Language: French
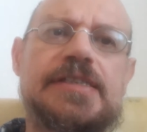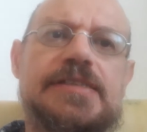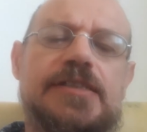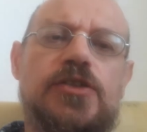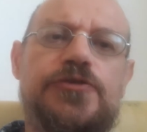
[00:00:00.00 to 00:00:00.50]

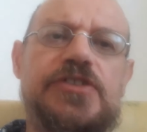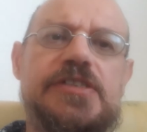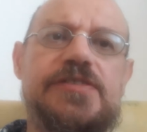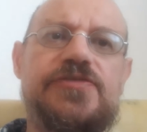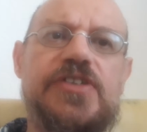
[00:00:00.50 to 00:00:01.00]
c'est un fait
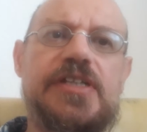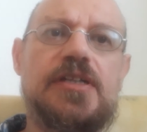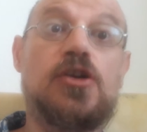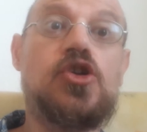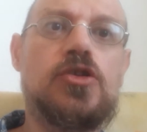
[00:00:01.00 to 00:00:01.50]

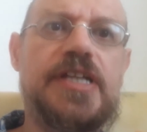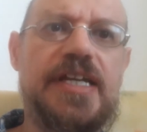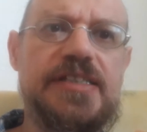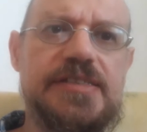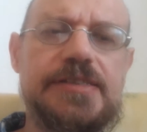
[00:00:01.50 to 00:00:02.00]
divers, en cold
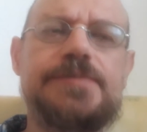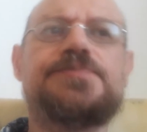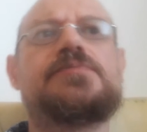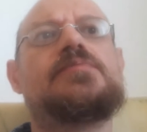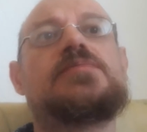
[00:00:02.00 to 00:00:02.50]
case,
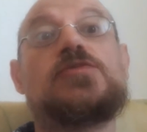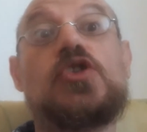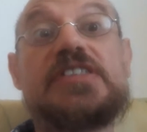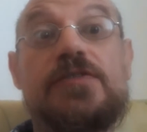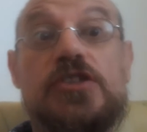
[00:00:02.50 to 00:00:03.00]

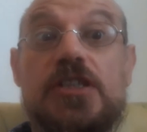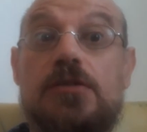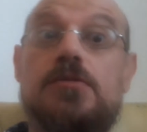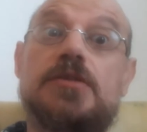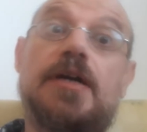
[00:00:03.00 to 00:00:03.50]
donc ça veut
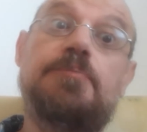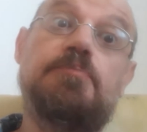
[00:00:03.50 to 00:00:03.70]
dire qu'on n'a